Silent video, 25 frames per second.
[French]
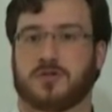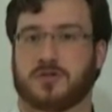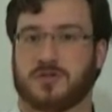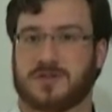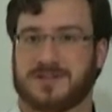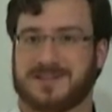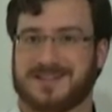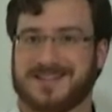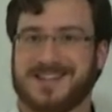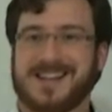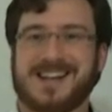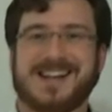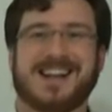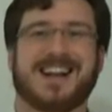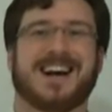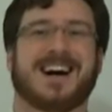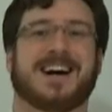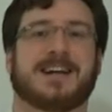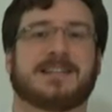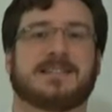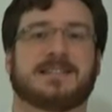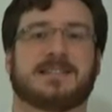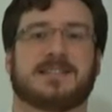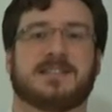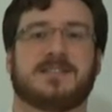
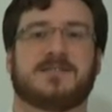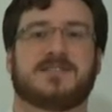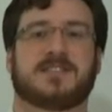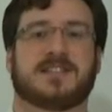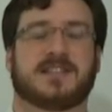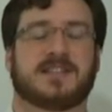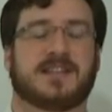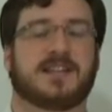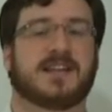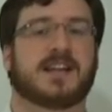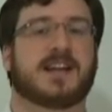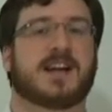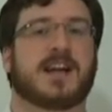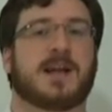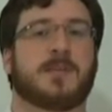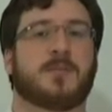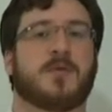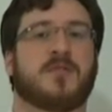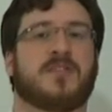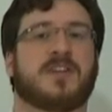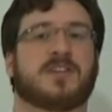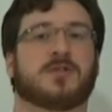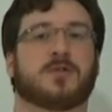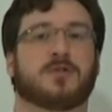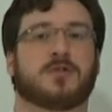déclaratives, c'est-à-dire qu'elles
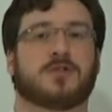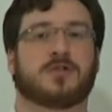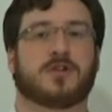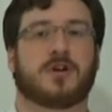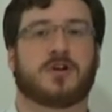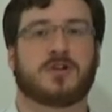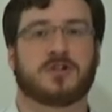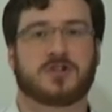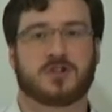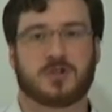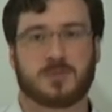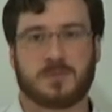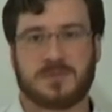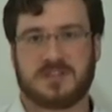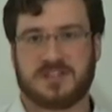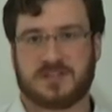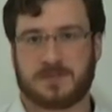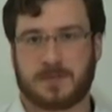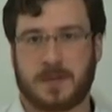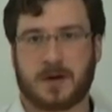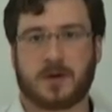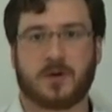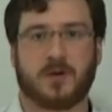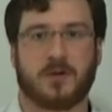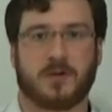peuvent être transmises
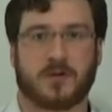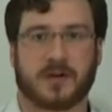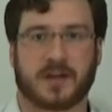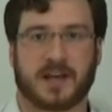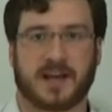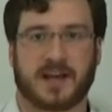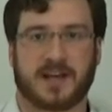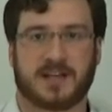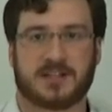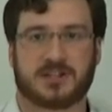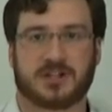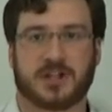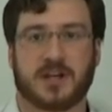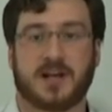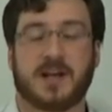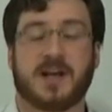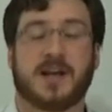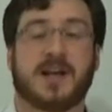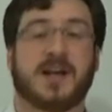par le langage